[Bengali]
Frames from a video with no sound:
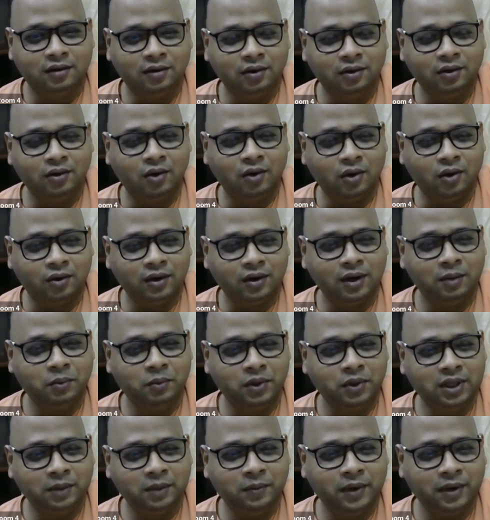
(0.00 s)
কোনো ঘটনা
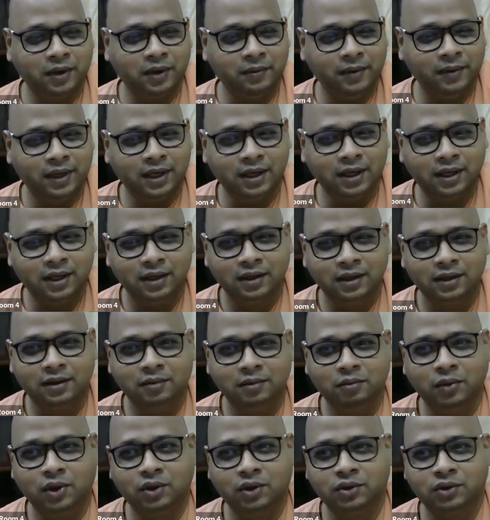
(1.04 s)
বলতে পারবে
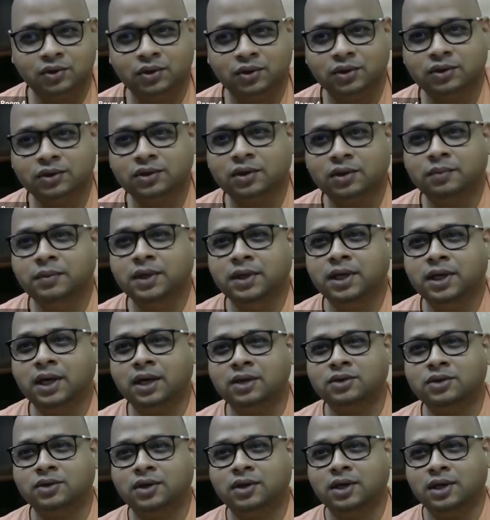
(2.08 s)
মনঃসংযম নিয়ে
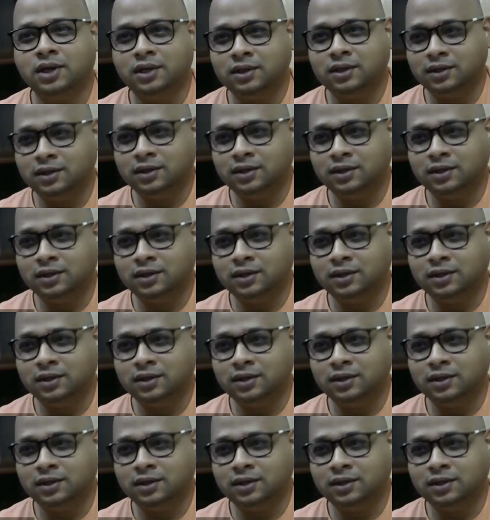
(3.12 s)
আলোচনা